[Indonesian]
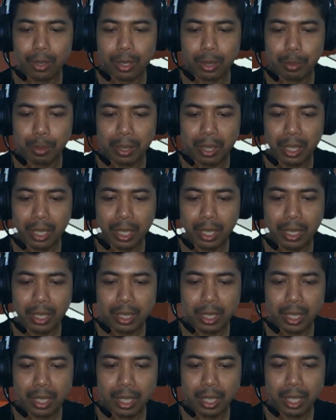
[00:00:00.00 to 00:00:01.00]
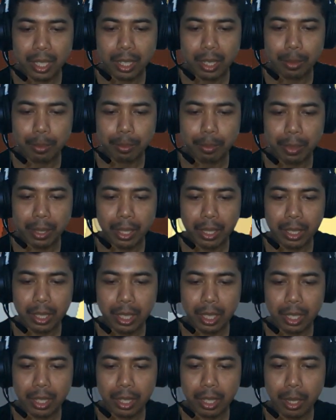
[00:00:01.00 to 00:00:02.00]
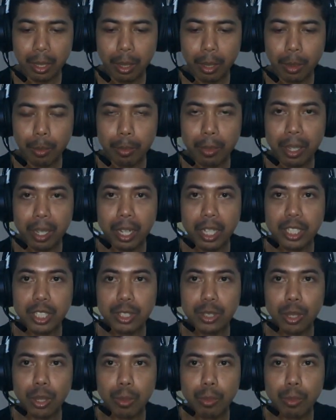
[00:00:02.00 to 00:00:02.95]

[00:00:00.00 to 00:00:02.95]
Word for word: sepertinya di sana ya tempat kita merestock